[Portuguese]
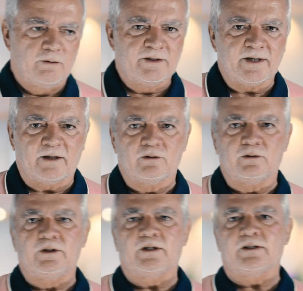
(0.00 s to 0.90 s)
de Sátiro
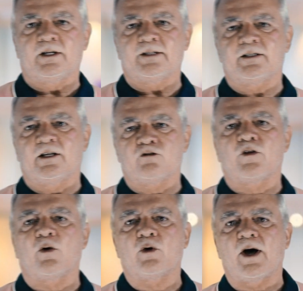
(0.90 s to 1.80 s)
Dias, nasci na
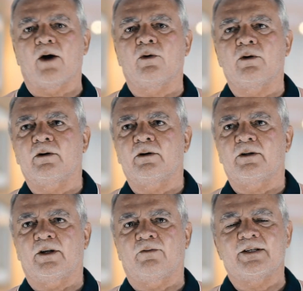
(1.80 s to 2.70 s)
zona rural,
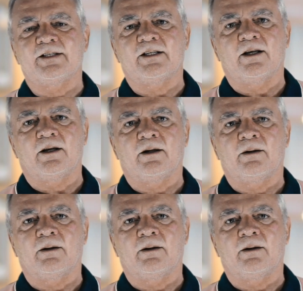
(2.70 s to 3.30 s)
a fazenda